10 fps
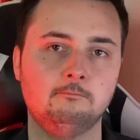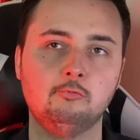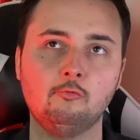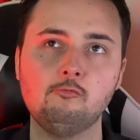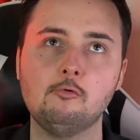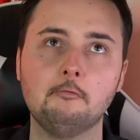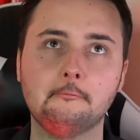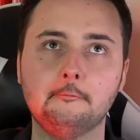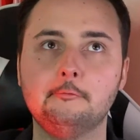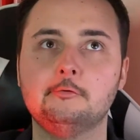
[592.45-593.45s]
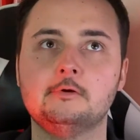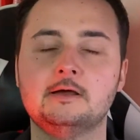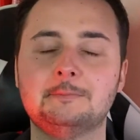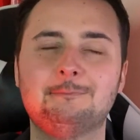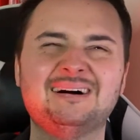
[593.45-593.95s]
pourront en gros
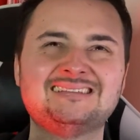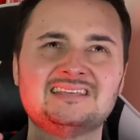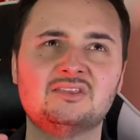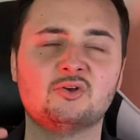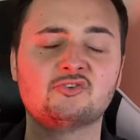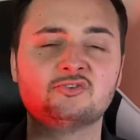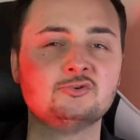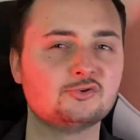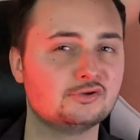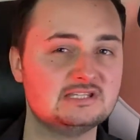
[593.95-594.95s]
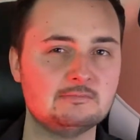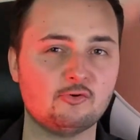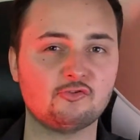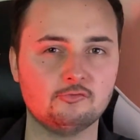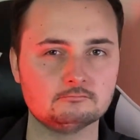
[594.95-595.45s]
passer dans une autre
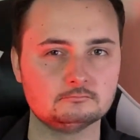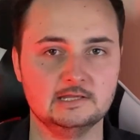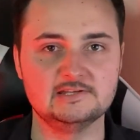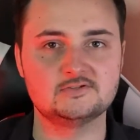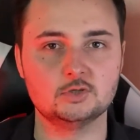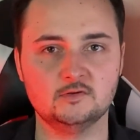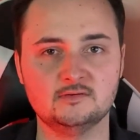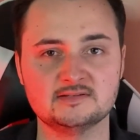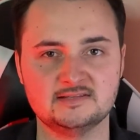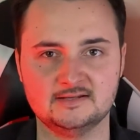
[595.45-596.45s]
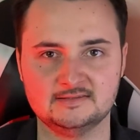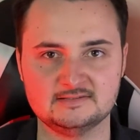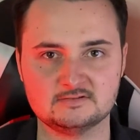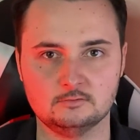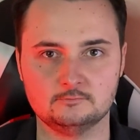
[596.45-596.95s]
dimension et survivre à cette
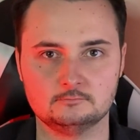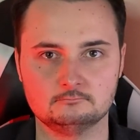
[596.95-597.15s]
catastrophe.